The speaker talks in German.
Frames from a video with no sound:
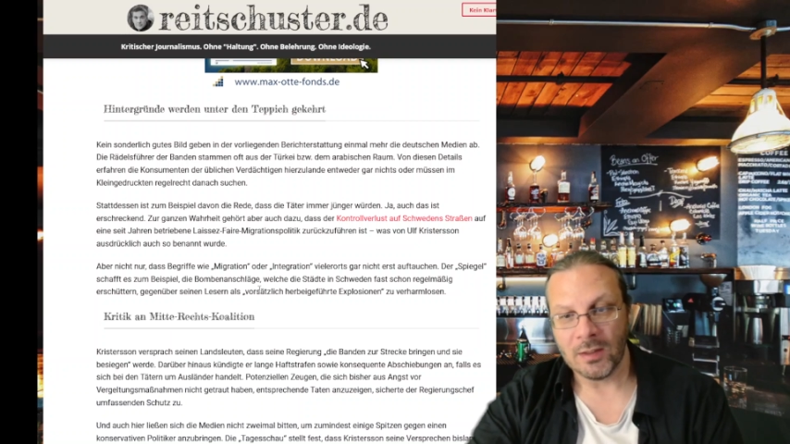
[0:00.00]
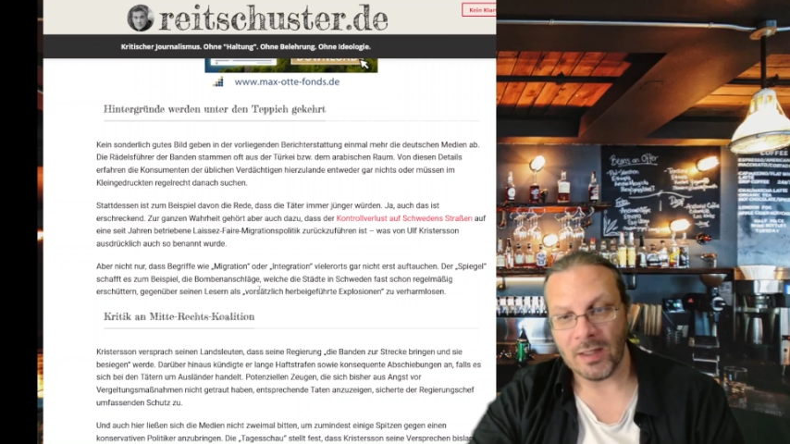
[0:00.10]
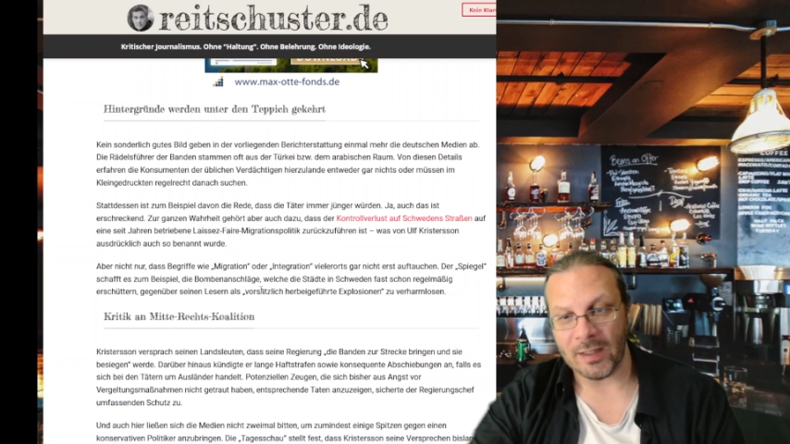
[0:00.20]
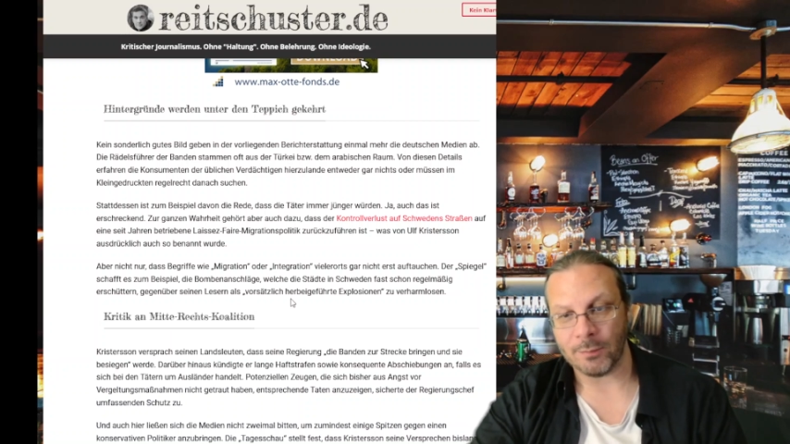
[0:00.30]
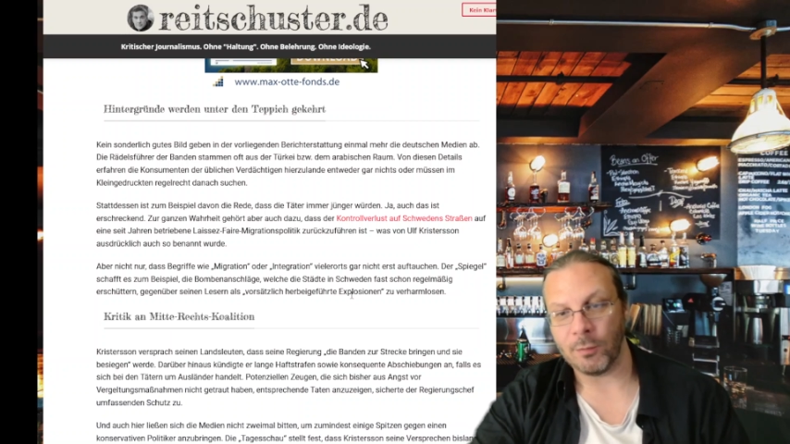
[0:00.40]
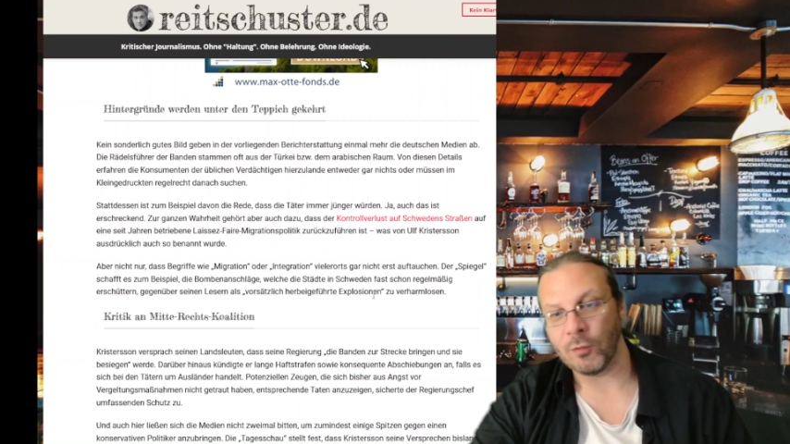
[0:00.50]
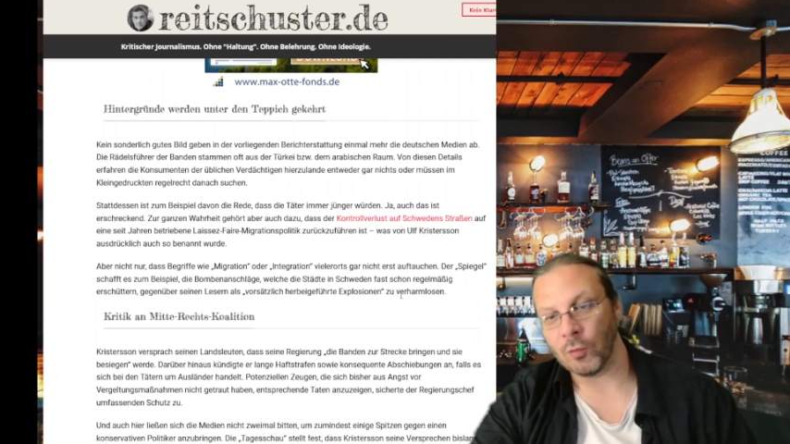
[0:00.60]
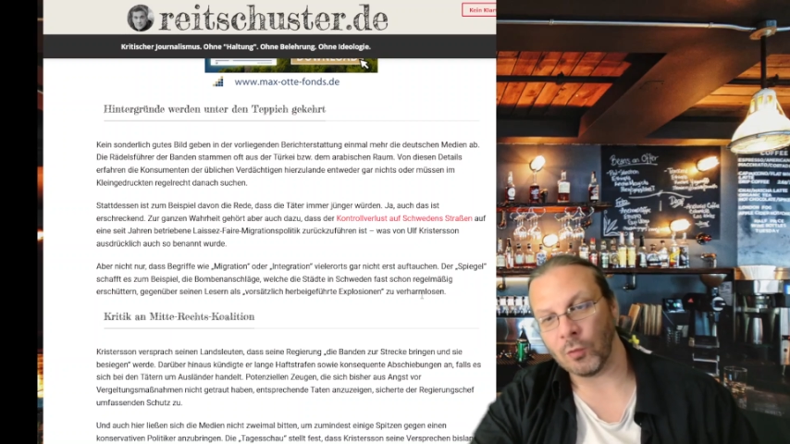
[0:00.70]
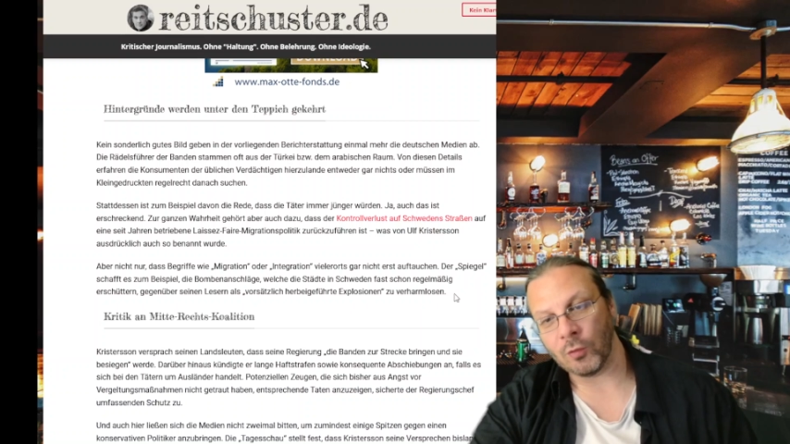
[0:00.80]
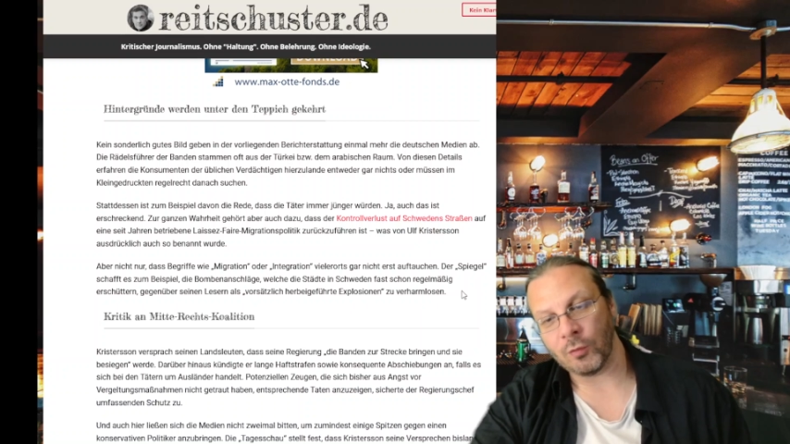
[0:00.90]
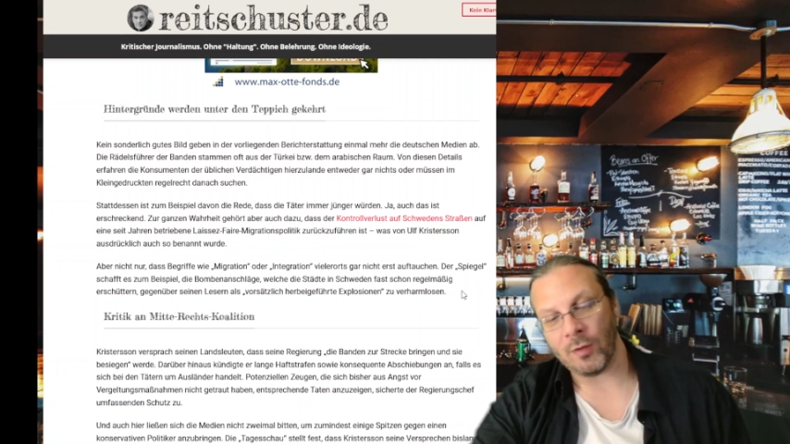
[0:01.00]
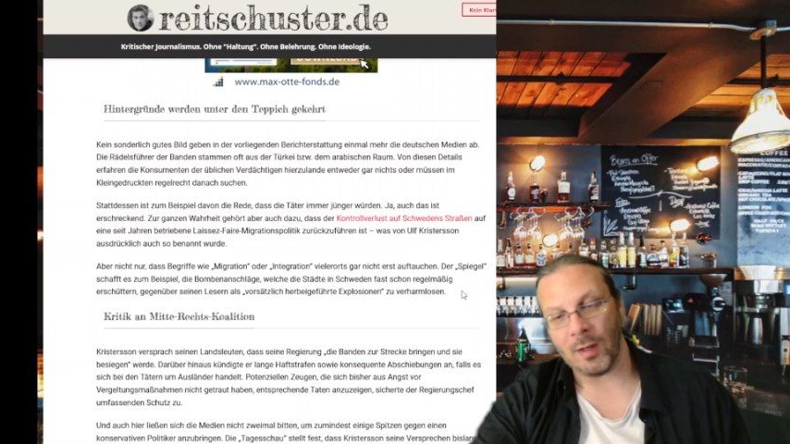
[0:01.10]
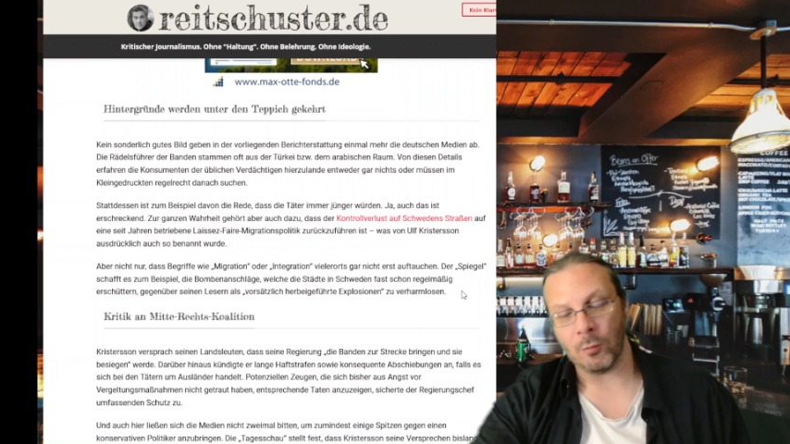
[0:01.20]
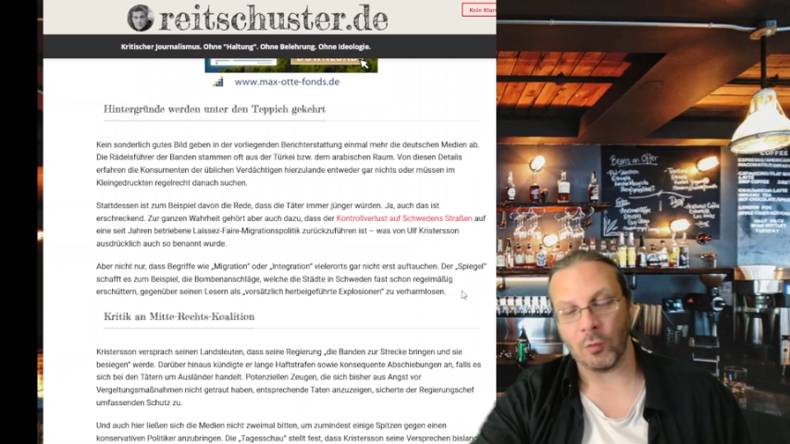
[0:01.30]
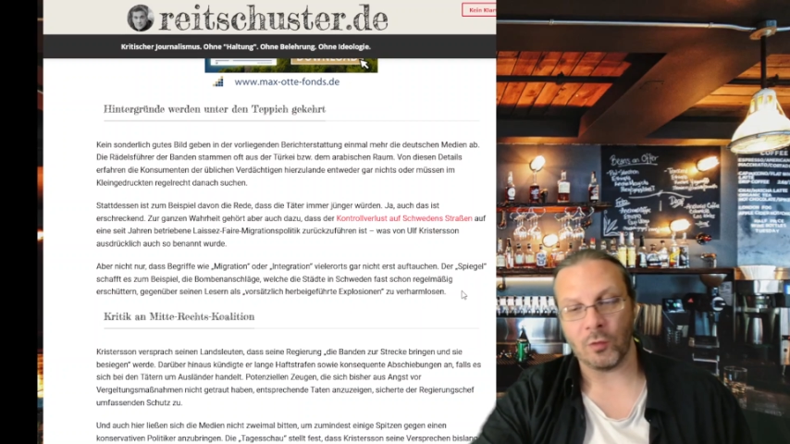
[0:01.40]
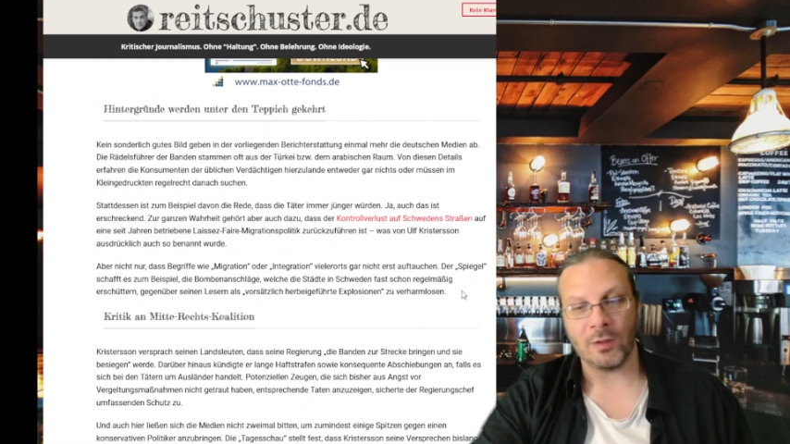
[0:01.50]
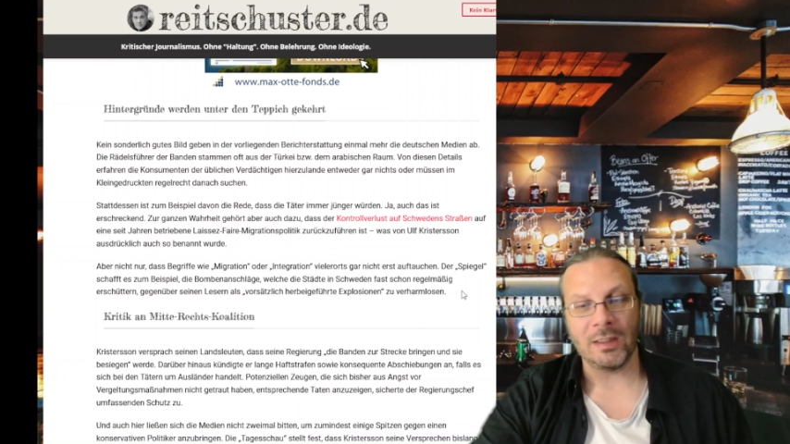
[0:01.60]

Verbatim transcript: Explosionen zu verharmlosen.